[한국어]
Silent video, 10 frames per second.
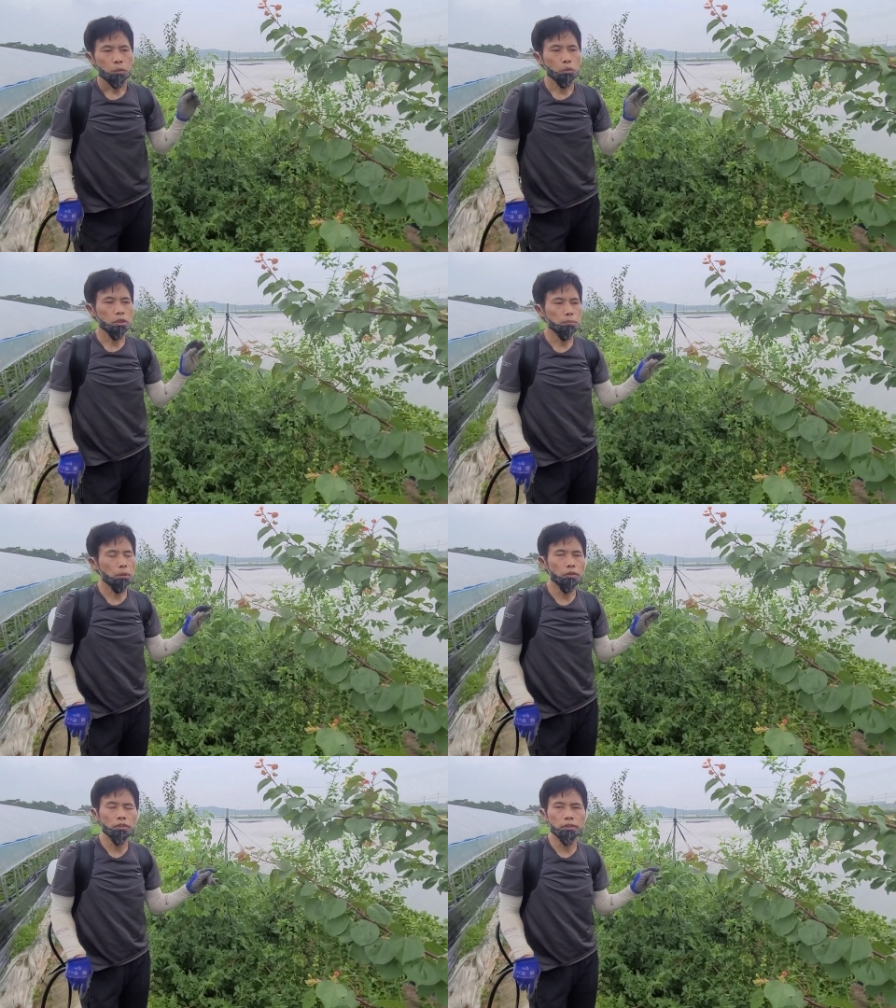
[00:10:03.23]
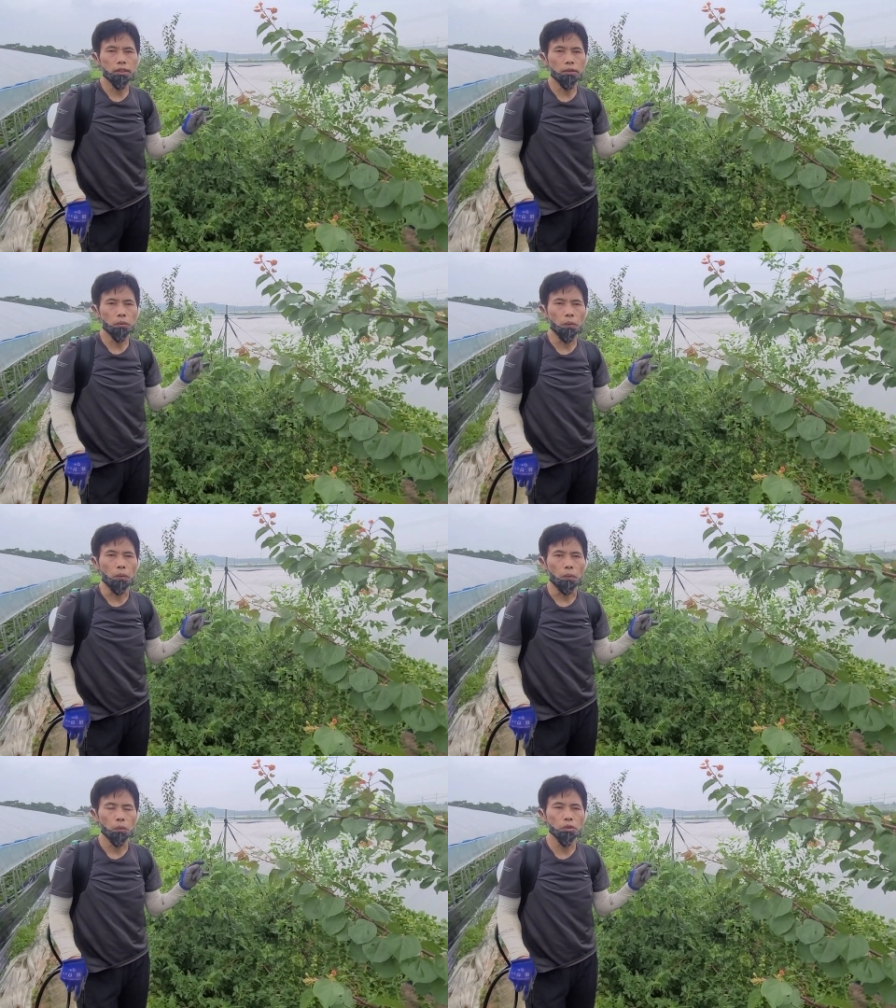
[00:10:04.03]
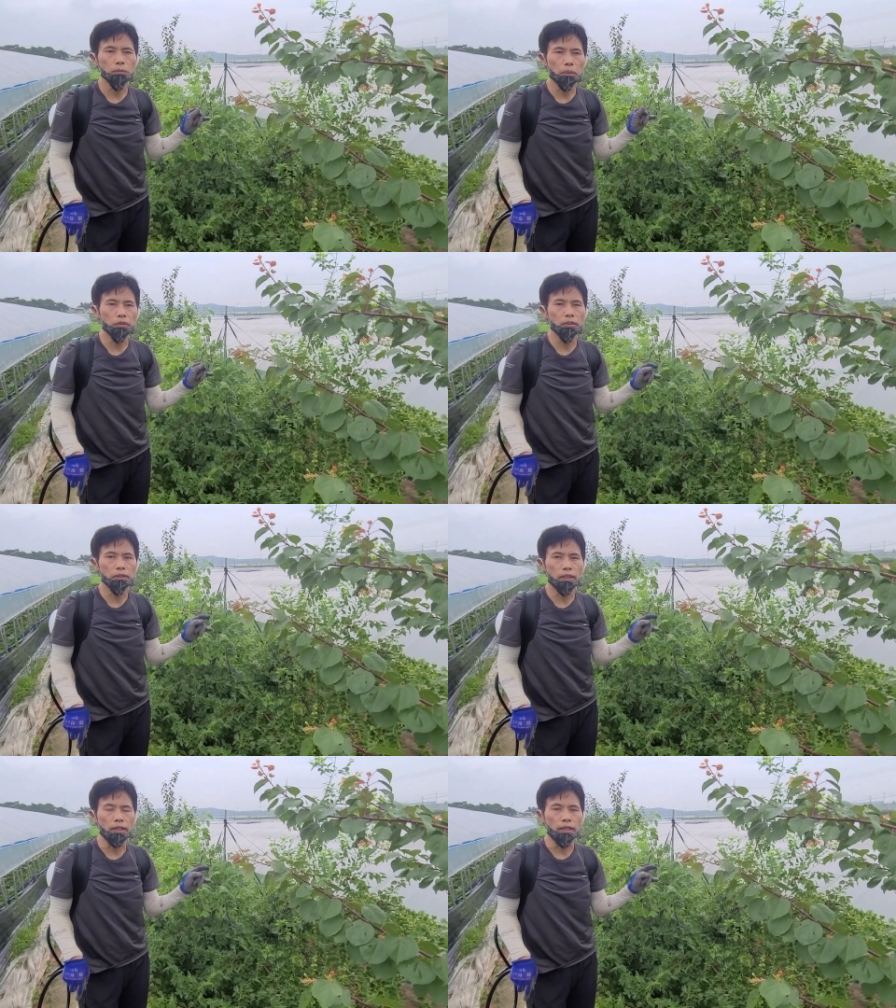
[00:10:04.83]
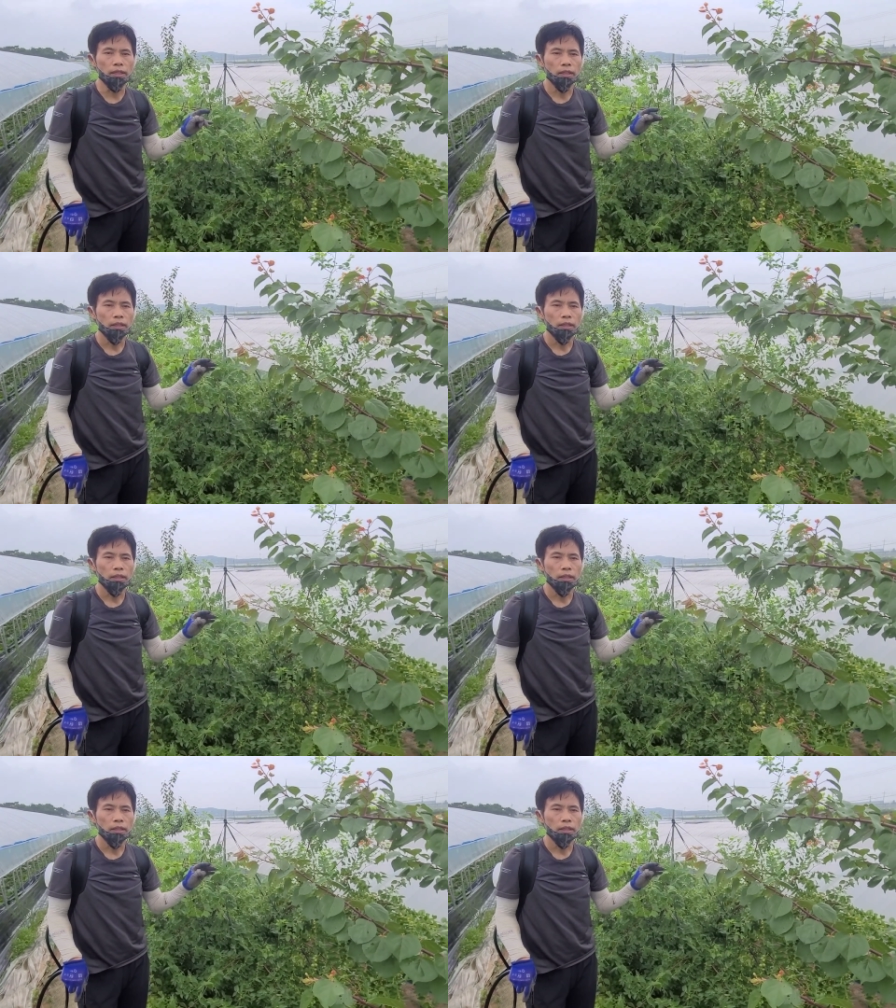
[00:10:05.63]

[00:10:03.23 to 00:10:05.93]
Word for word: 꽃이 폈을 때도 꽃이 폈을 때